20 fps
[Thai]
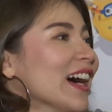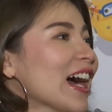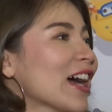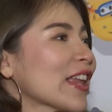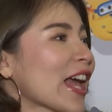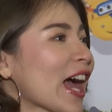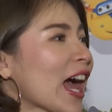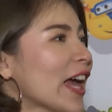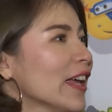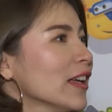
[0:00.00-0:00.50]
อไร
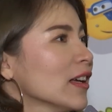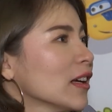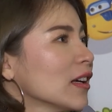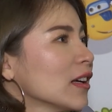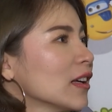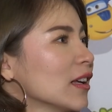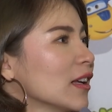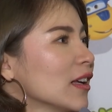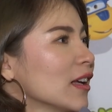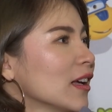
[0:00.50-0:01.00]
ยัง
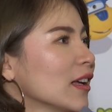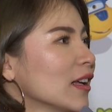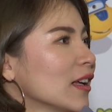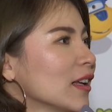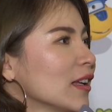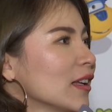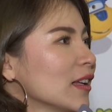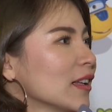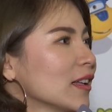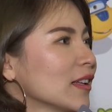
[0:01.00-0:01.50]
ไงาวันนี้
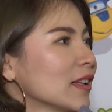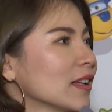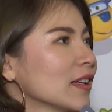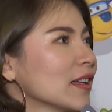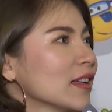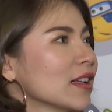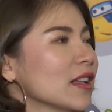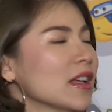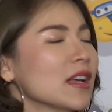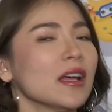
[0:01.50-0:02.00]
ไม่มีก็โอเค
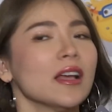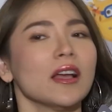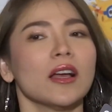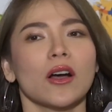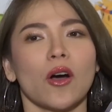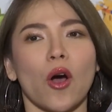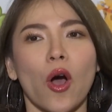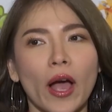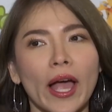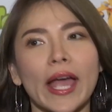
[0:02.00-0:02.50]
กับชีวิต
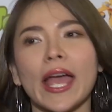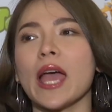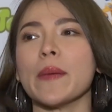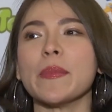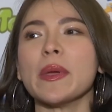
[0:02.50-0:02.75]
โอเค